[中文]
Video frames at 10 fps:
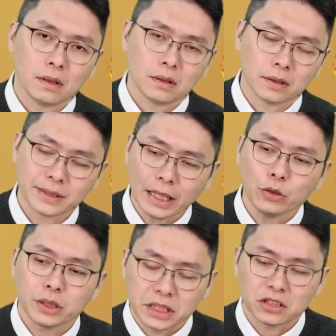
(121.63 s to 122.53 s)
那三
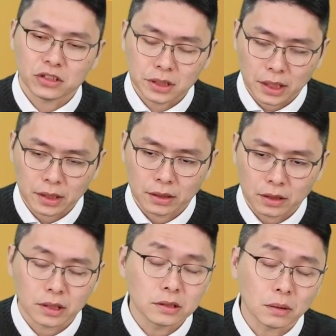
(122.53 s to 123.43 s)
月底之前
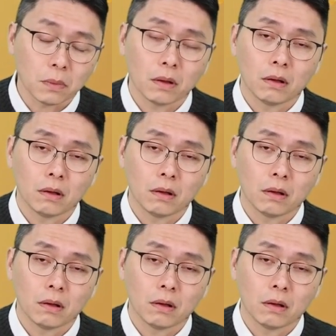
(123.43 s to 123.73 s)
要等什么？